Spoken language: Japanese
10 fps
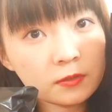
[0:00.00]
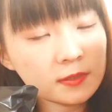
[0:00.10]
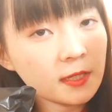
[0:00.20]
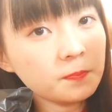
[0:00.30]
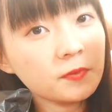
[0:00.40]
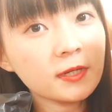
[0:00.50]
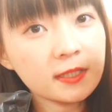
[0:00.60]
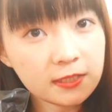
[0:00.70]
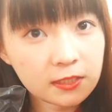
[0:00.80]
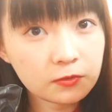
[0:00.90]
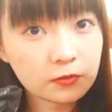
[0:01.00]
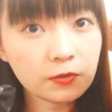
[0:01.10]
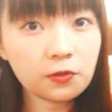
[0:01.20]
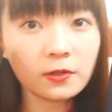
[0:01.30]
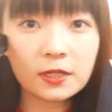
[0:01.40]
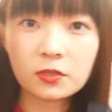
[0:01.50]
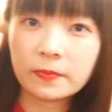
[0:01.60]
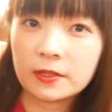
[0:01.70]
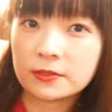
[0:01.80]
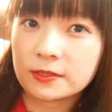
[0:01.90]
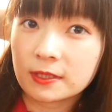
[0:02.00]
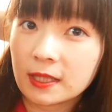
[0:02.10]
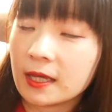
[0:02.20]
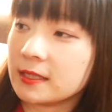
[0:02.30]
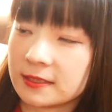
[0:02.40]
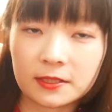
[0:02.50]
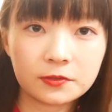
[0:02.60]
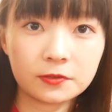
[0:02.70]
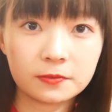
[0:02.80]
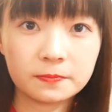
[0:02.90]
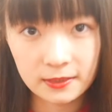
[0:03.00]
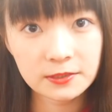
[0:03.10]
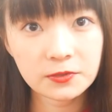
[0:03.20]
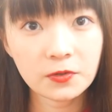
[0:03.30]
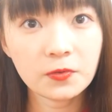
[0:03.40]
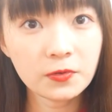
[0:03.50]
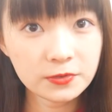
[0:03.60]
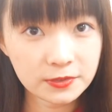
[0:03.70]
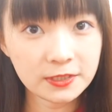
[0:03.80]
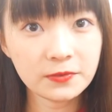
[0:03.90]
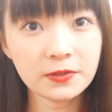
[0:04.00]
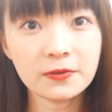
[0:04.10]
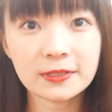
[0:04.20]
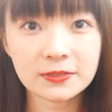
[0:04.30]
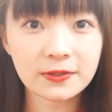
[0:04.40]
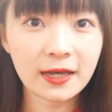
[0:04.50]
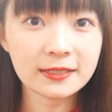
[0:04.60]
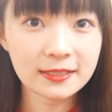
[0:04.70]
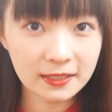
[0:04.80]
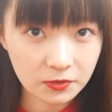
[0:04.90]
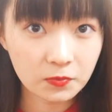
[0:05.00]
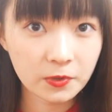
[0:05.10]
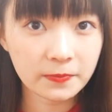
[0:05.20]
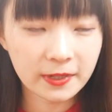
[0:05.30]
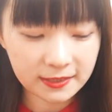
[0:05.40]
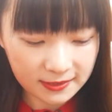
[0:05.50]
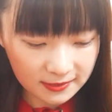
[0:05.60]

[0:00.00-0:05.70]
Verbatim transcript: ギャップが2着と、あとベルシカで1着。その購入品を今日は紹介したいと思います。